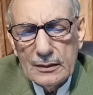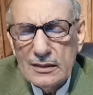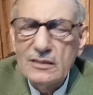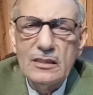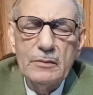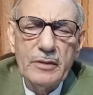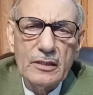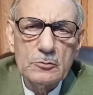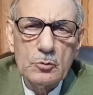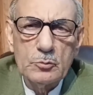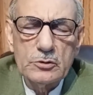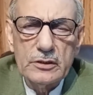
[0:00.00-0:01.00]
तीसरी बात
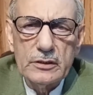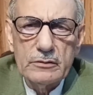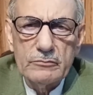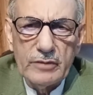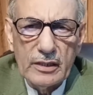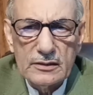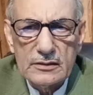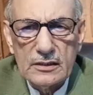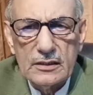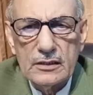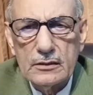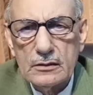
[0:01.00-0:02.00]
जो मुझे वहाँ
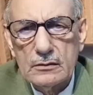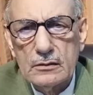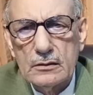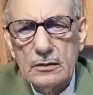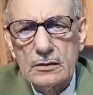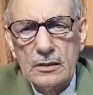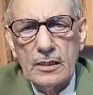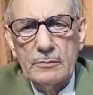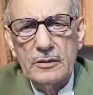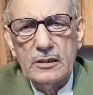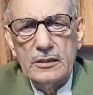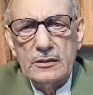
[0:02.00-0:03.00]
से इतला
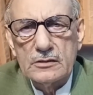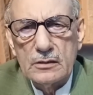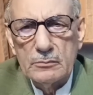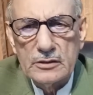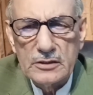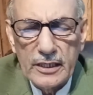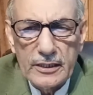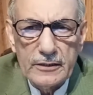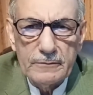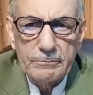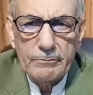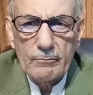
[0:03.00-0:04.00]
मिली समझ
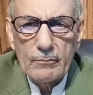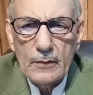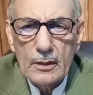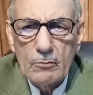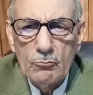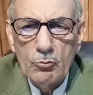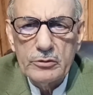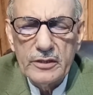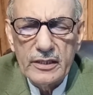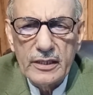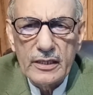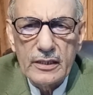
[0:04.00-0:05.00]
आई वो
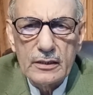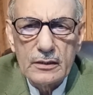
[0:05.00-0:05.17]
ये है